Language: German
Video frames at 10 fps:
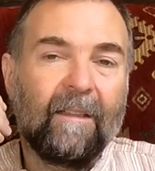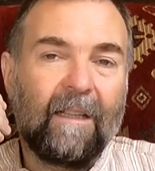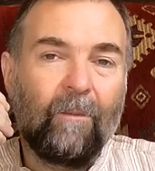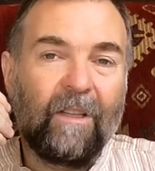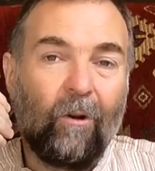
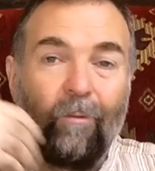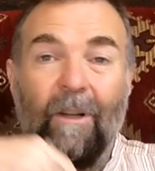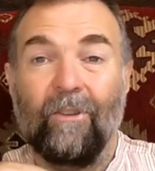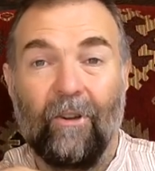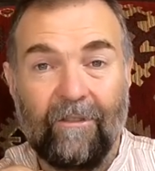damit ich auch
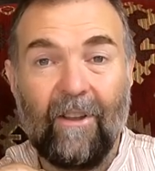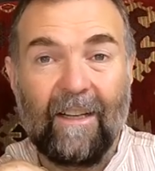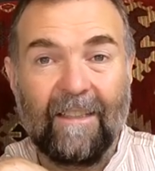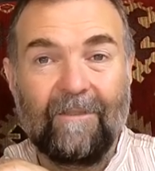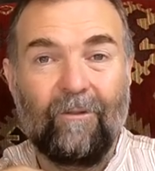überzeugt
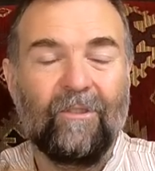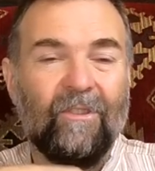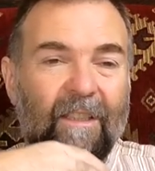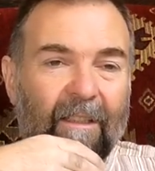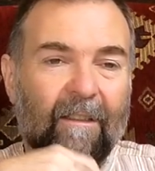werde, dass es
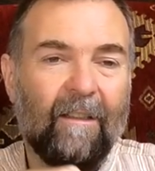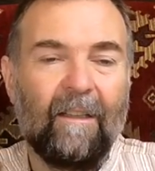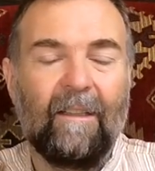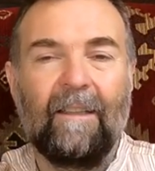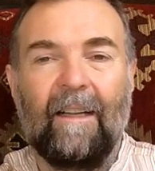funktioniert,
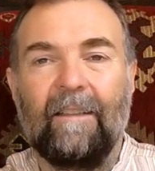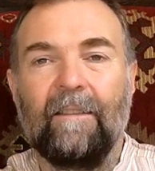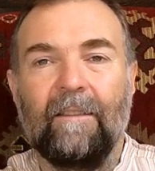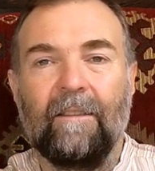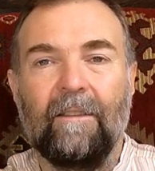dann
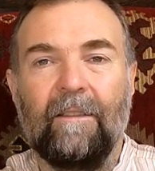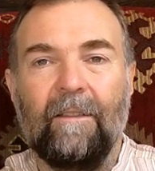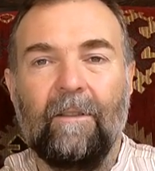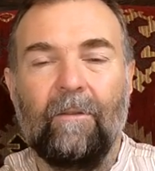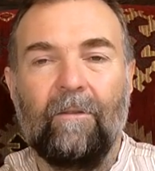
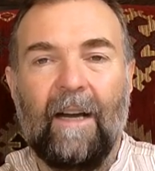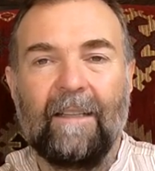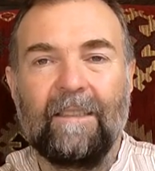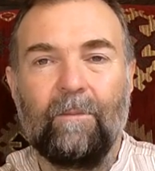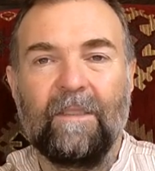äh,
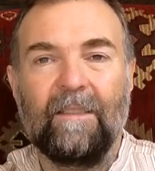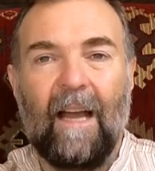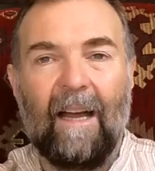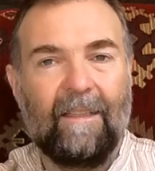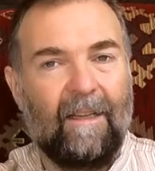warten Sie
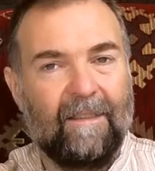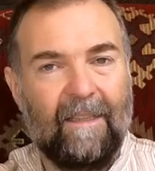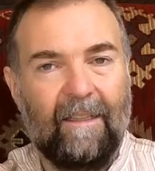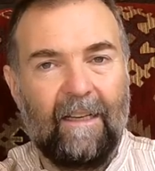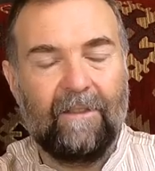bis 8 Grad,
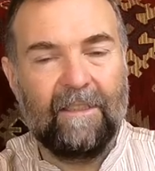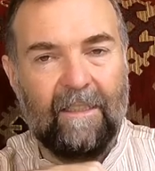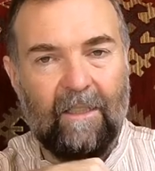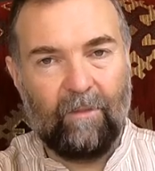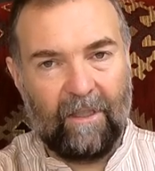10 Grad
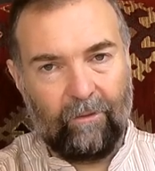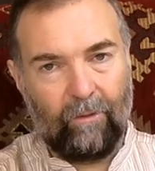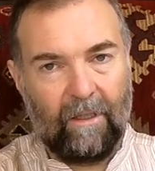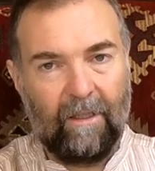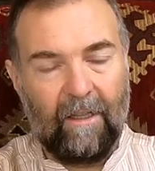
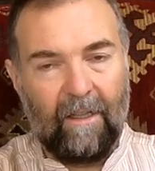Wassertemperatur,